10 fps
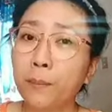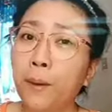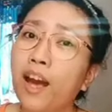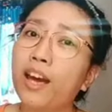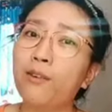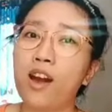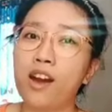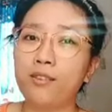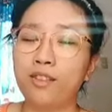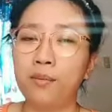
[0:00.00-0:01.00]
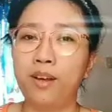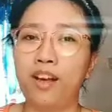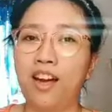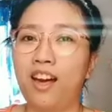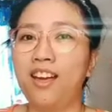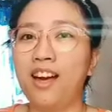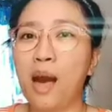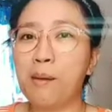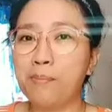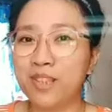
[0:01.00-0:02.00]
pang-araw-araw na mga
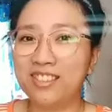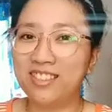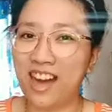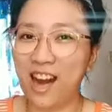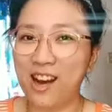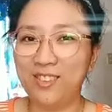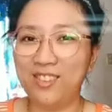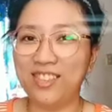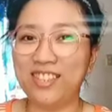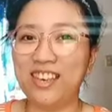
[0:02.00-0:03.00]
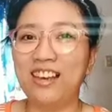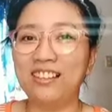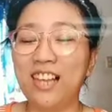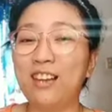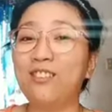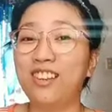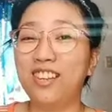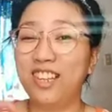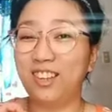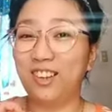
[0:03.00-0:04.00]
ups and downs, lalo na
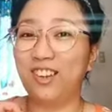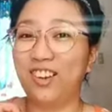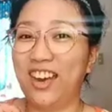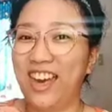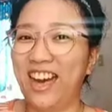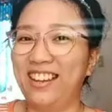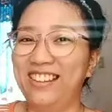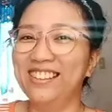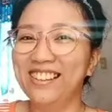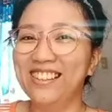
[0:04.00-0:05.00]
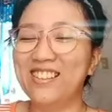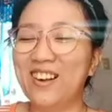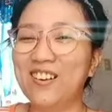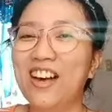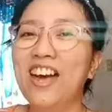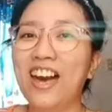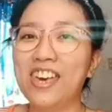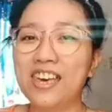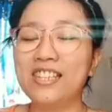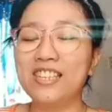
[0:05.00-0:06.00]
dito. Ayan. So,
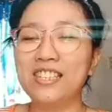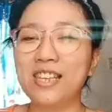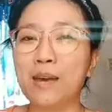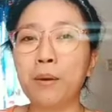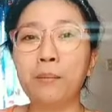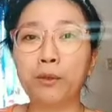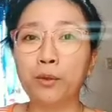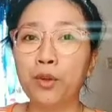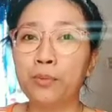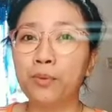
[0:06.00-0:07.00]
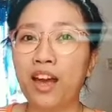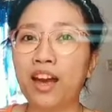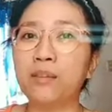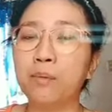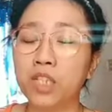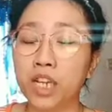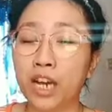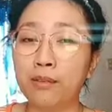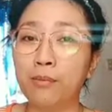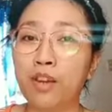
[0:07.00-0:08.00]
ayan, CCN, pagpatuloy mo lang at
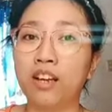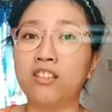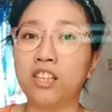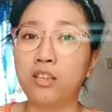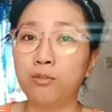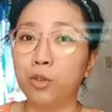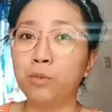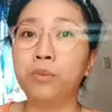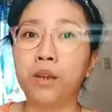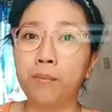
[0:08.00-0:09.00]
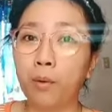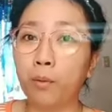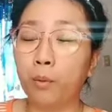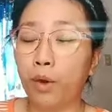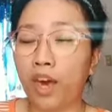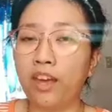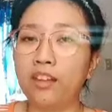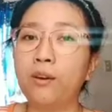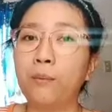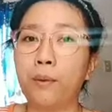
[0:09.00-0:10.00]
pagtsagaan mo lang si YouTube,
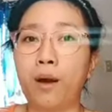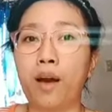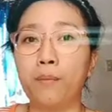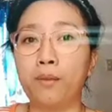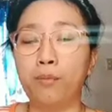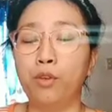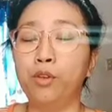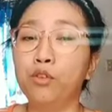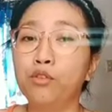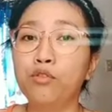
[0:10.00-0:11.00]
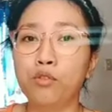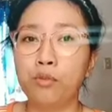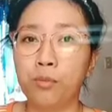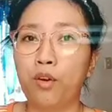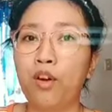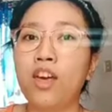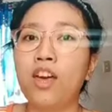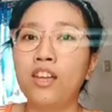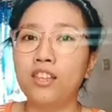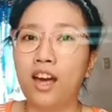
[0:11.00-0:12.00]
trabahuhin upang makamit mo yung gusto mo
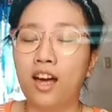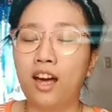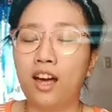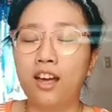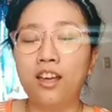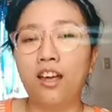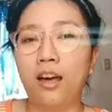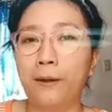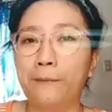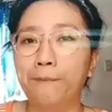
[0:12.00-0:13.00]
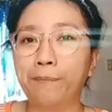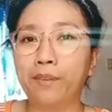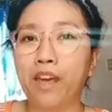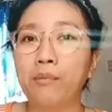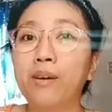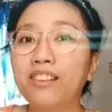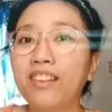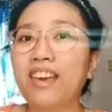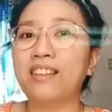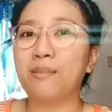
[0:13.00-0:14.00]
na um,
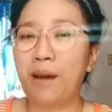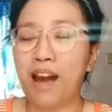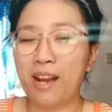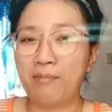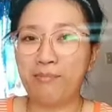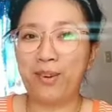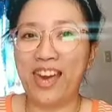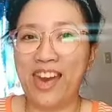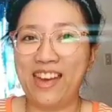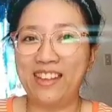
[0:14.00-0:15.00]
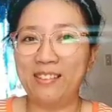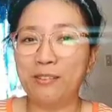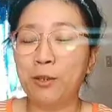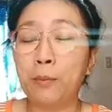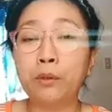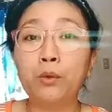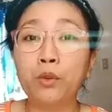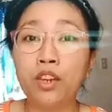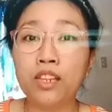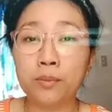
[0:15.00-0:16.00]
marating sa pangarap mo. Ayan. So,
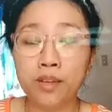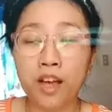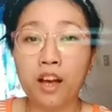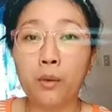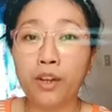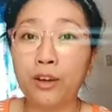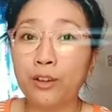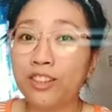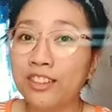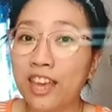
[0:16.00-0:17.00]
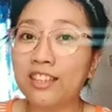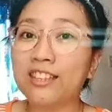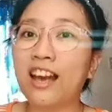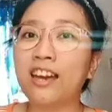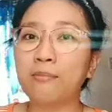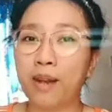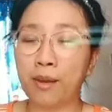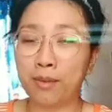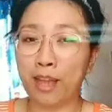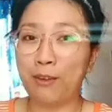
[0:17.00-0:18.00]
patuloy lang sa paggagawa ng content kahit
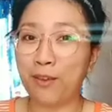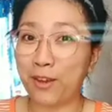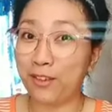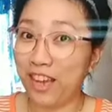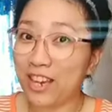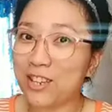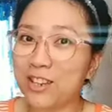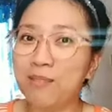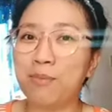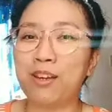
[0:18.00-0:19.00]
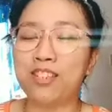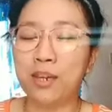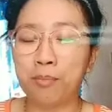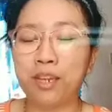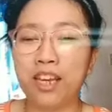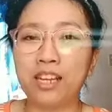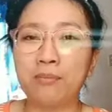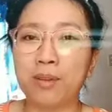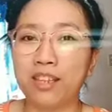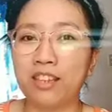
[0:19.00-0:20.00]
marami tayong violation, pero syempre, ingat pa rin